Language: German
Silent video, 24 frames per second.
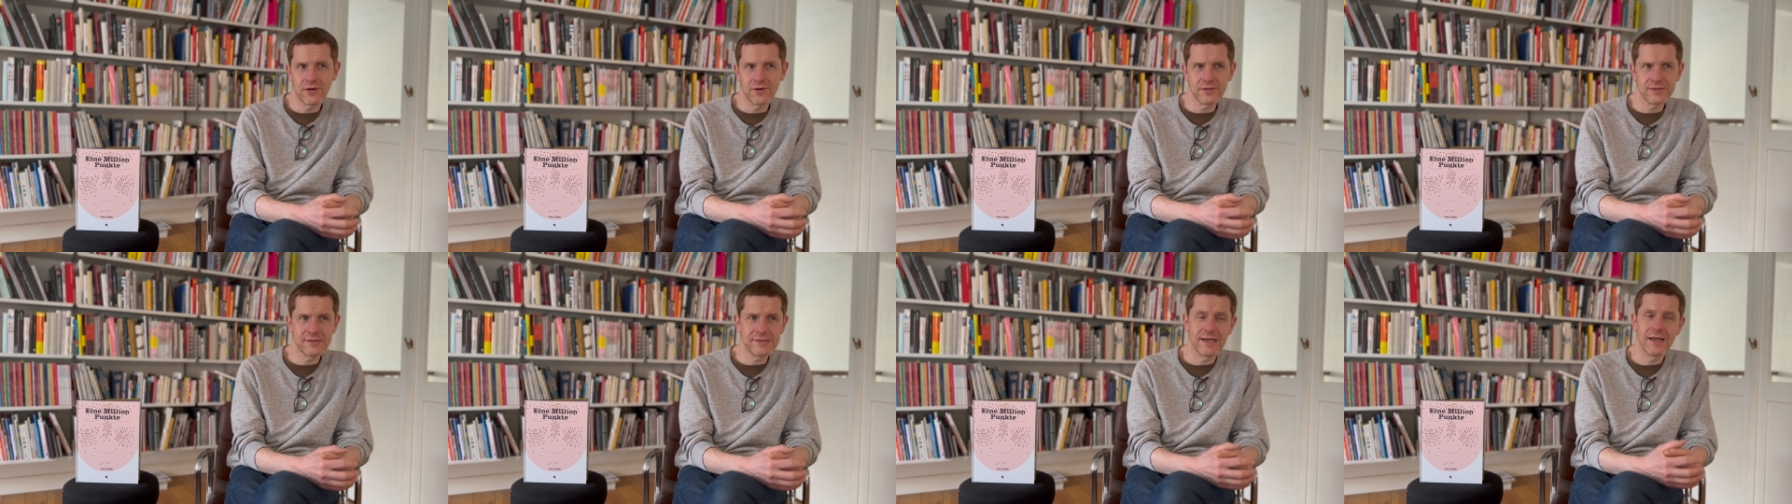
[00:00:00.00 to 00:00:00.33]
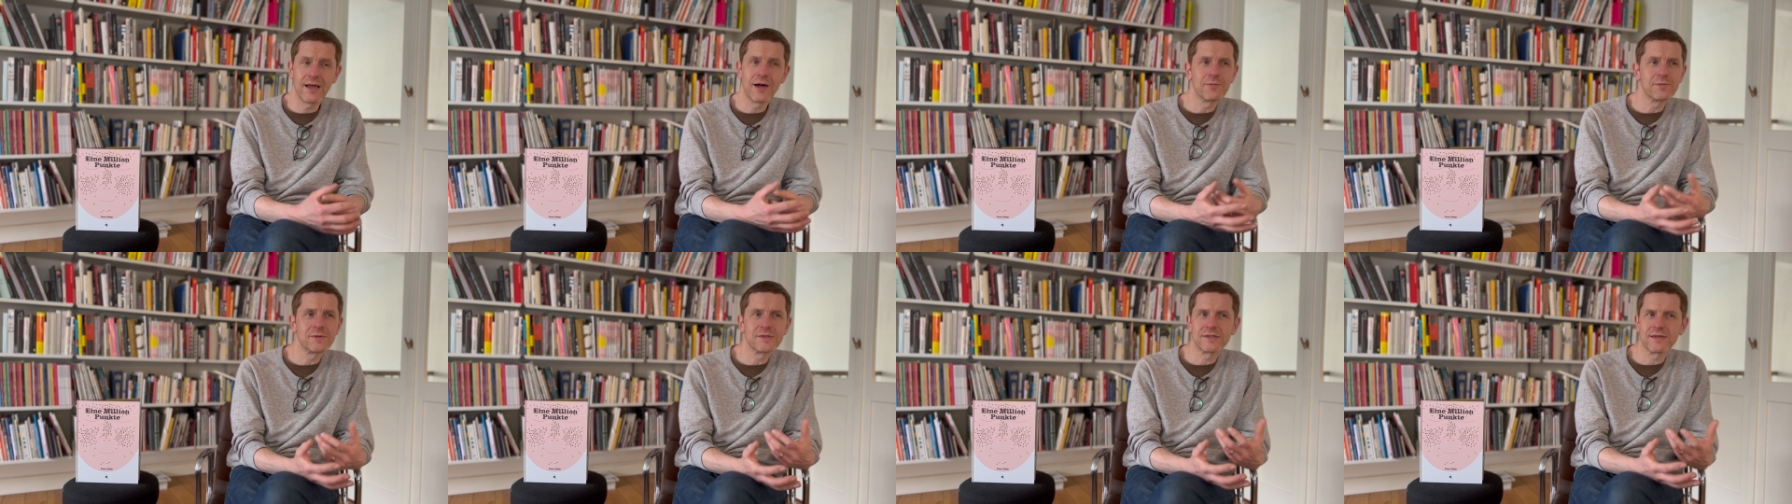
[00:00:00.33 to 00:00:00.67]
auch
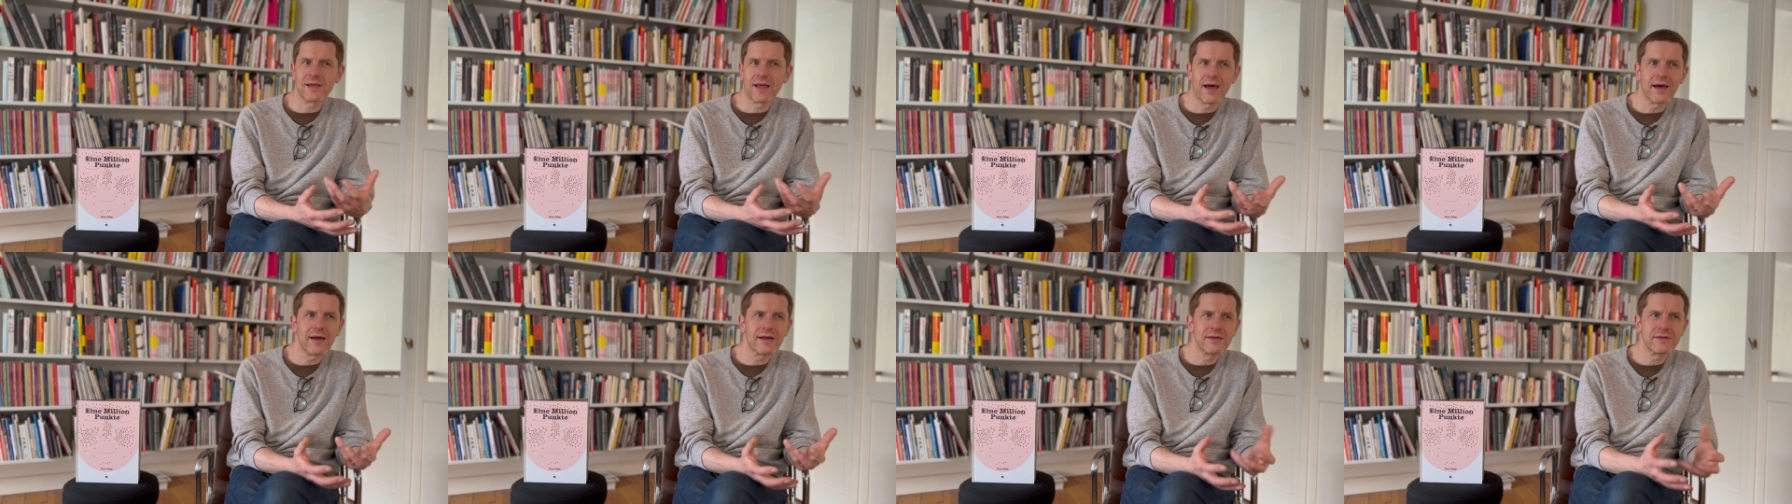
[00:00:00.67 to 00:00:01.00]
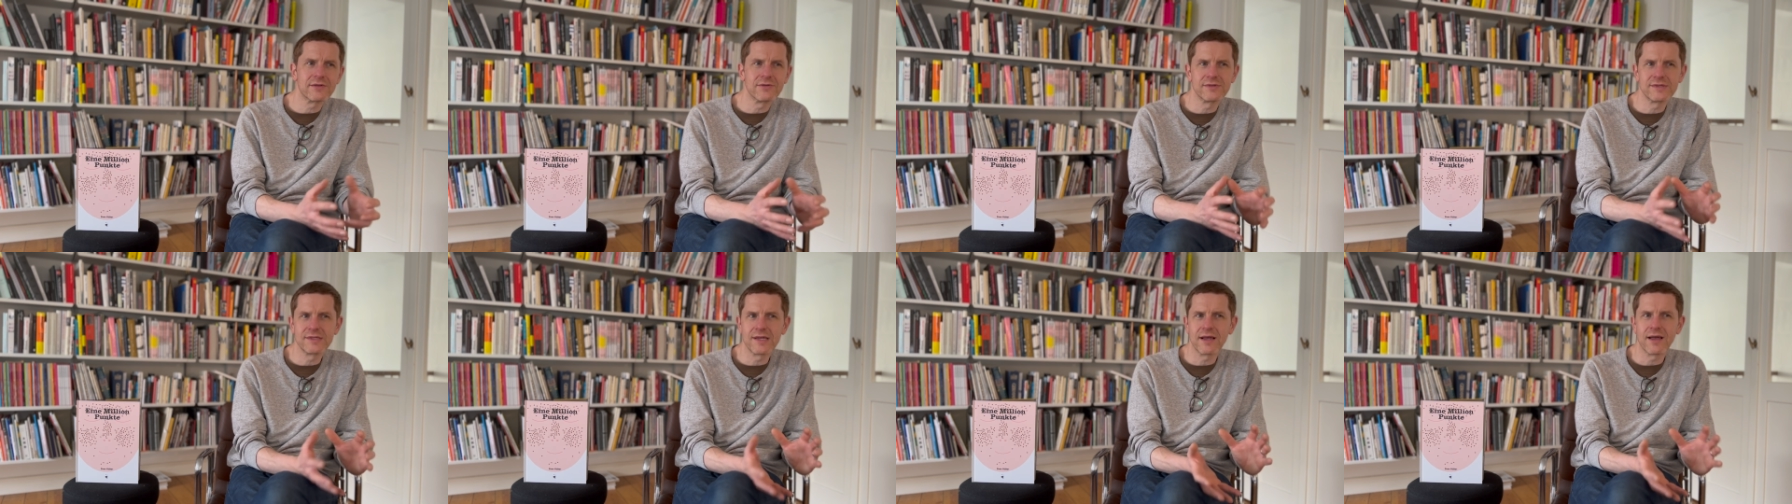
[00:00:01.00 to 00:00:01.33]
sehr
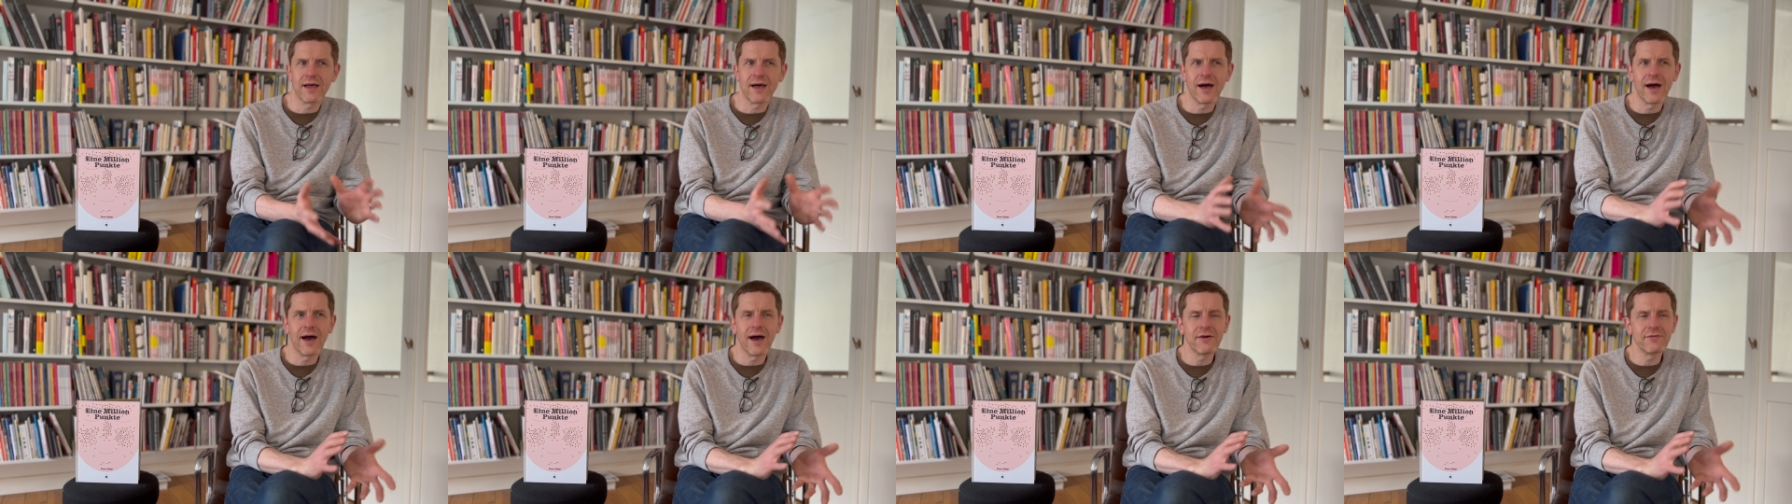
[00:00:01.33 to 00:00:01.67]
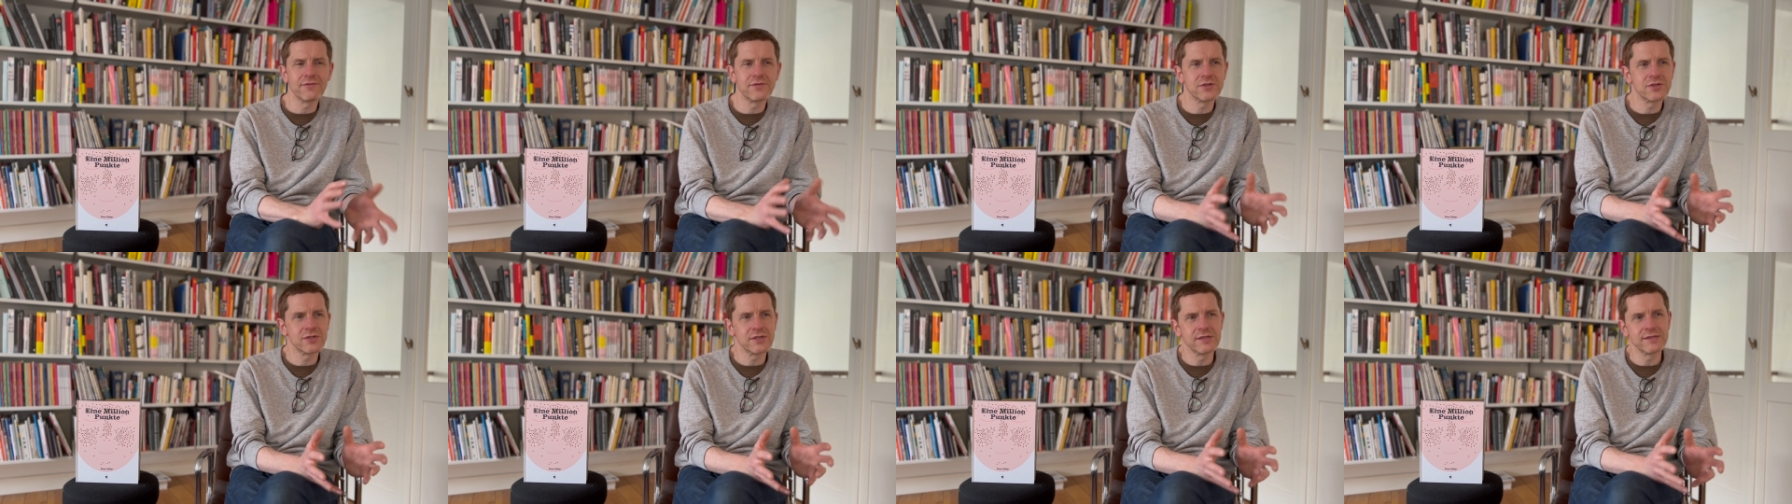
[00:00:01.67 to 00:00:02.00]
abstrakt und sehr
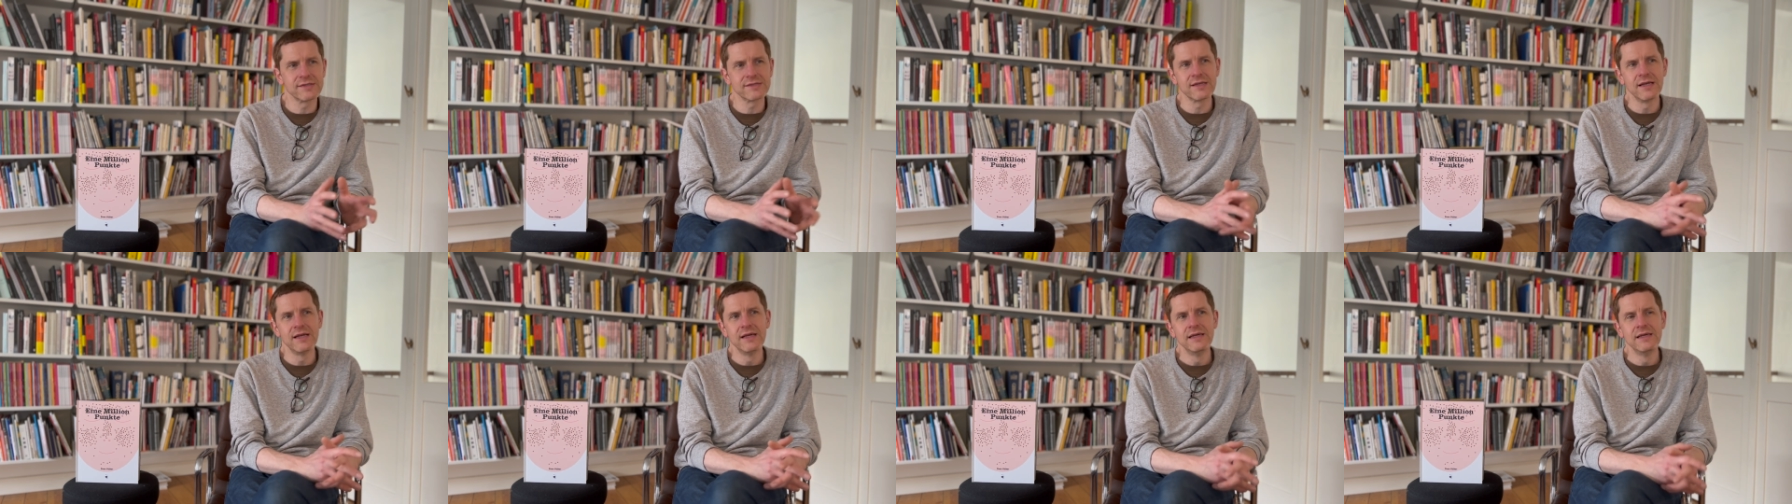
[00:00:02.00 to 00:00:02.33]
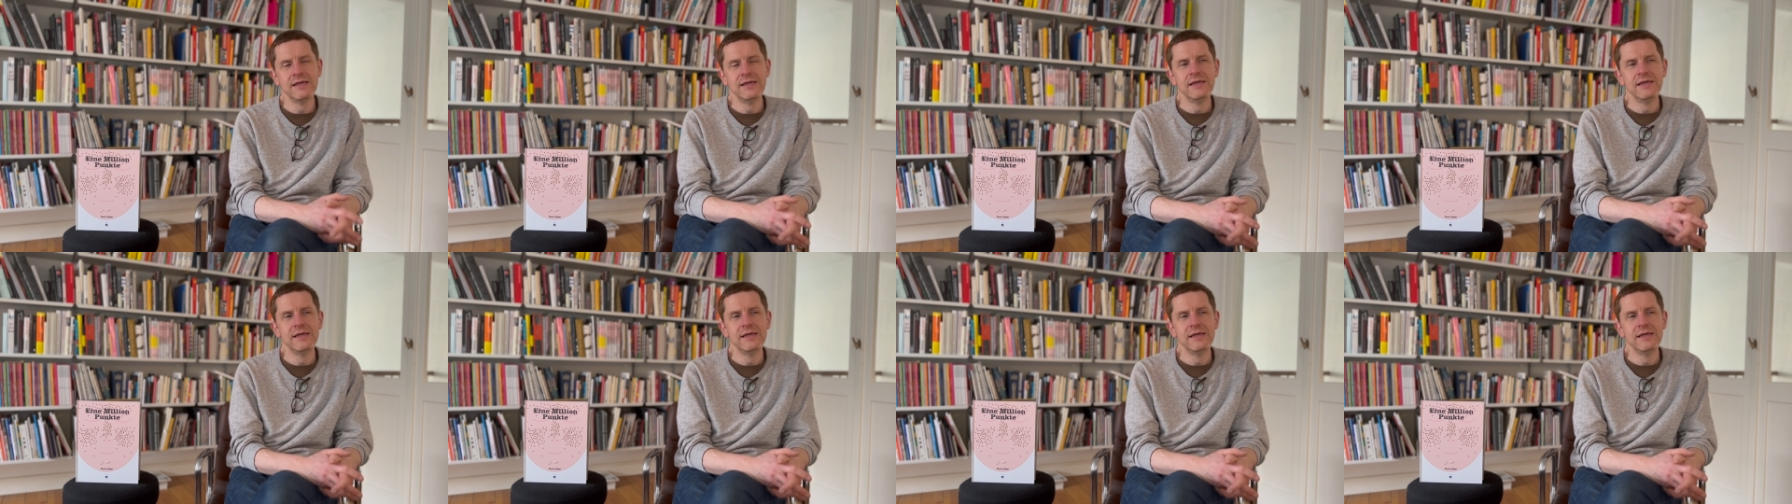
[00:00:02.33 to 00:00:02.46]
grafisch ist,